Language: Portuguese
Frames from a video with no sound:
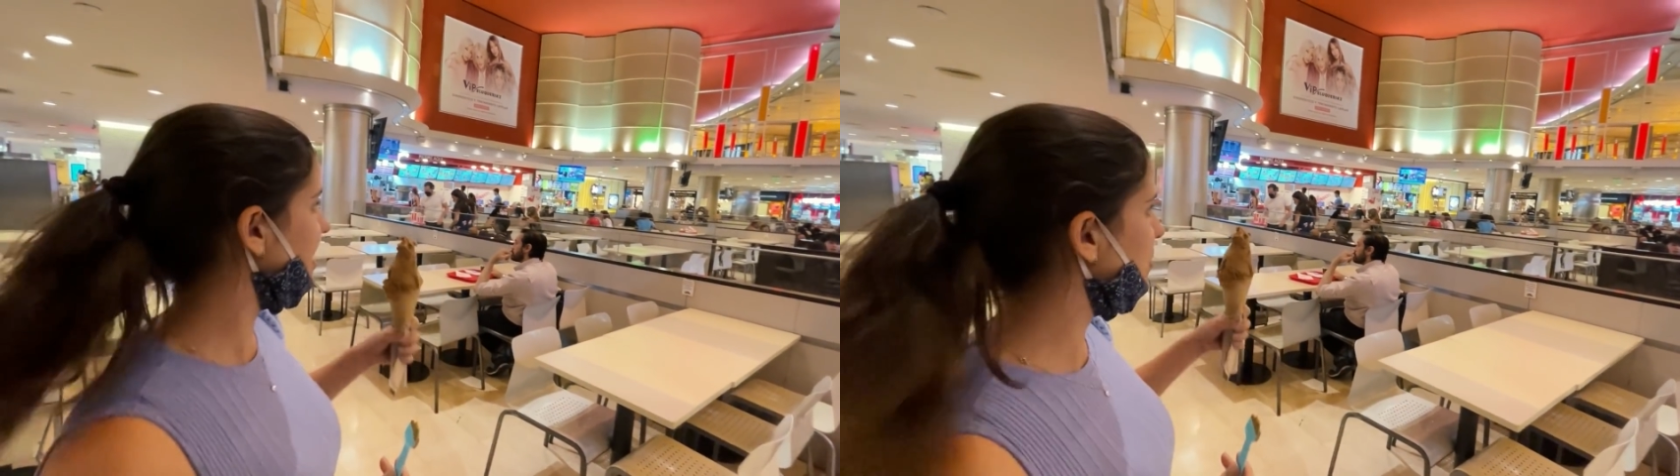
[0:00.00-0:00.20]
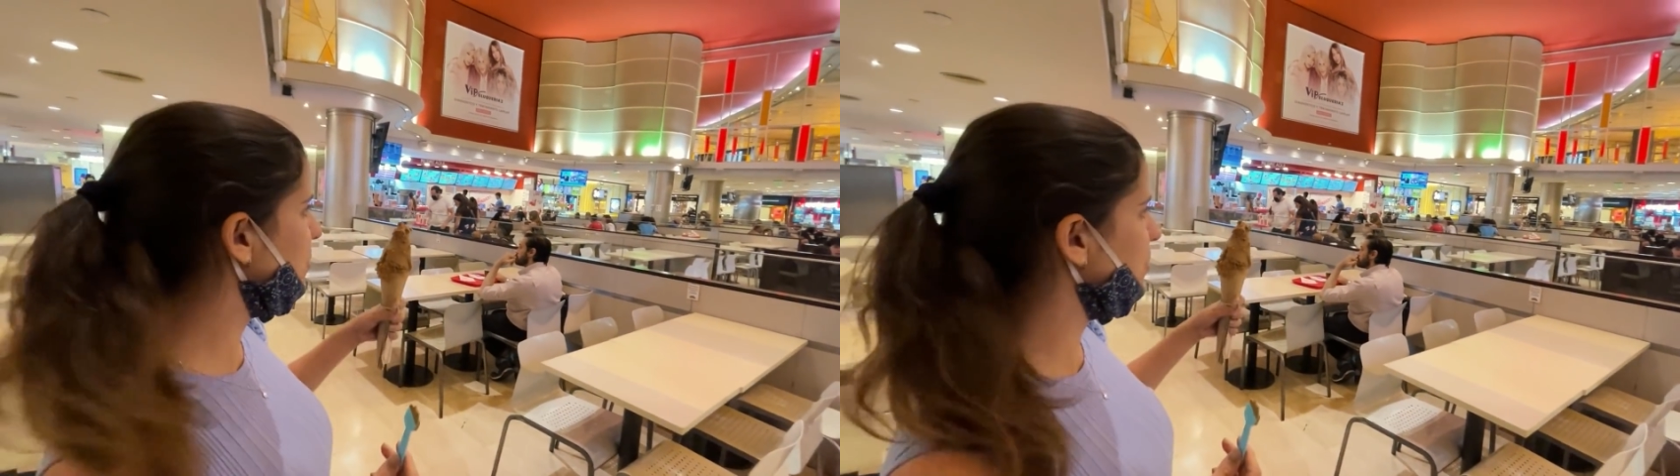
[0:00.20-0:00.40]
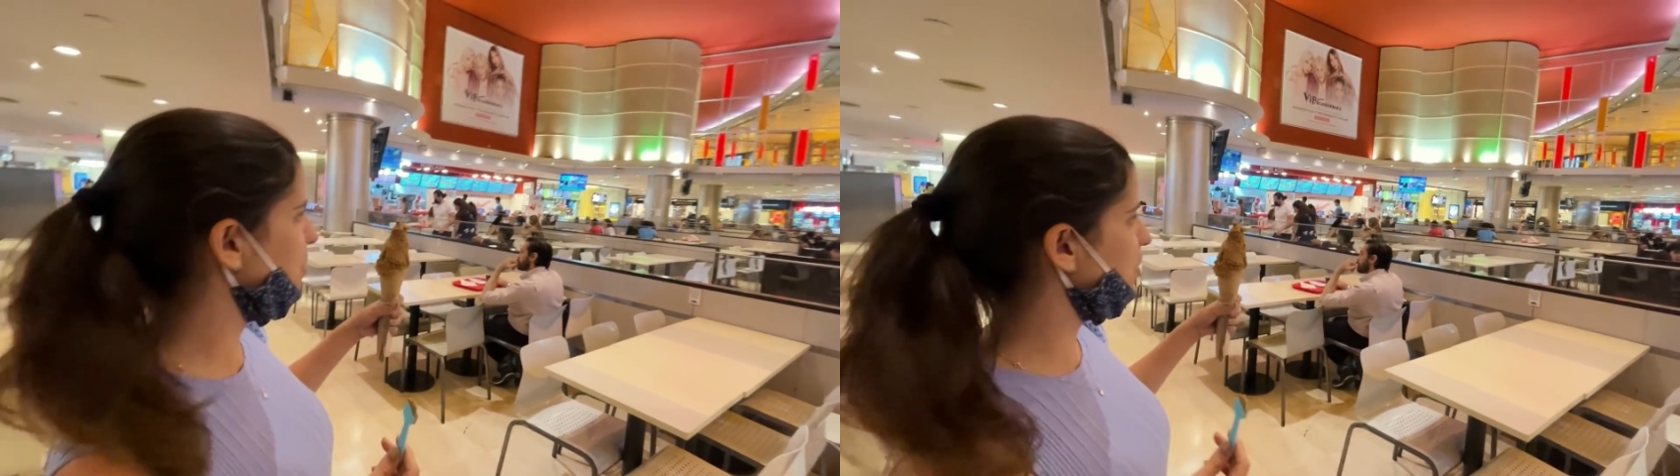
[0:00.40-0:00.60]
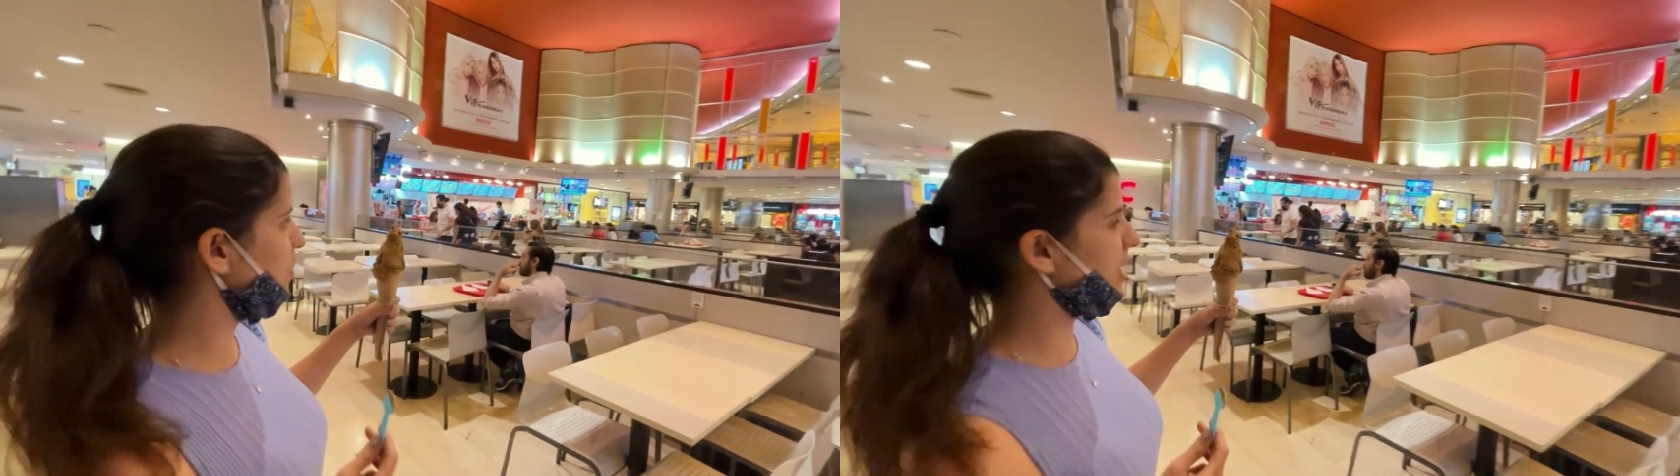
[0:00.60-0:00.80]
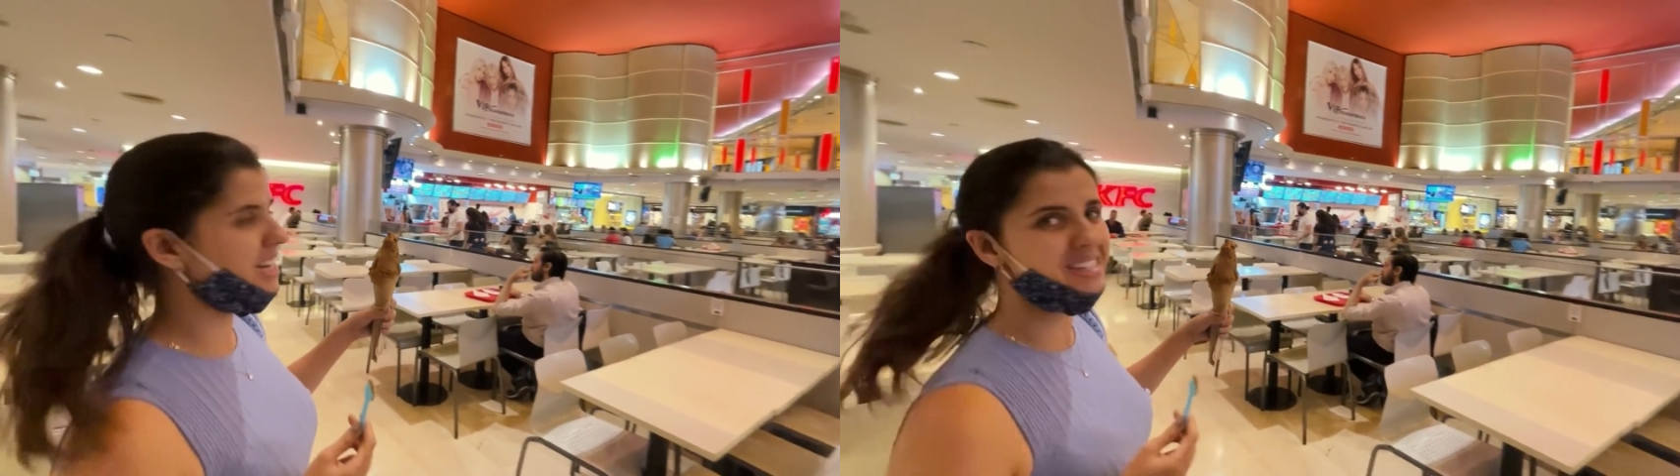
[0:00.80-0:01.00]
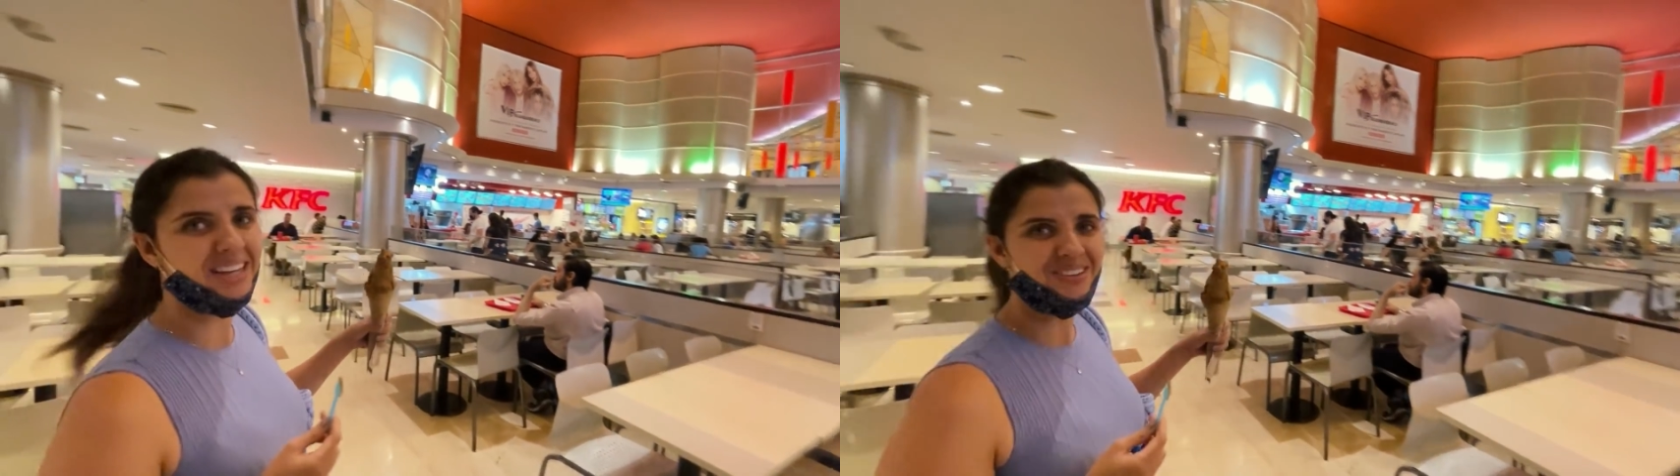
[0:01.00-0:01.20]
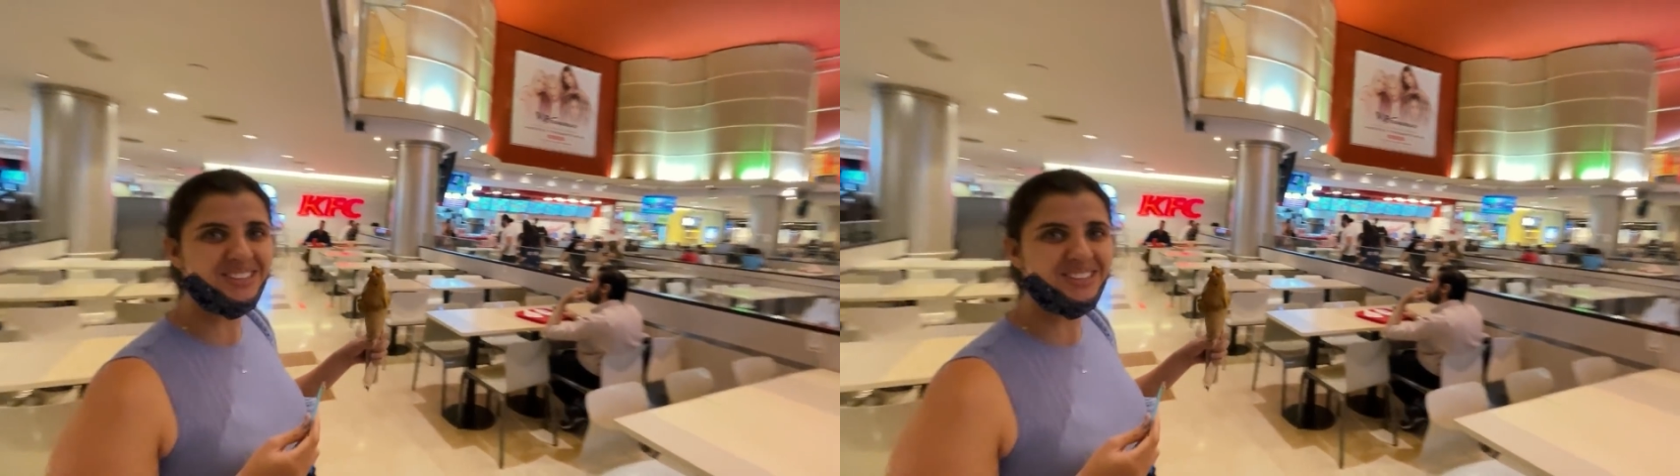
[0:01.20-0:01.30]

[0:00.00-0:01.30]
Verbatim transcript: Ah, o casal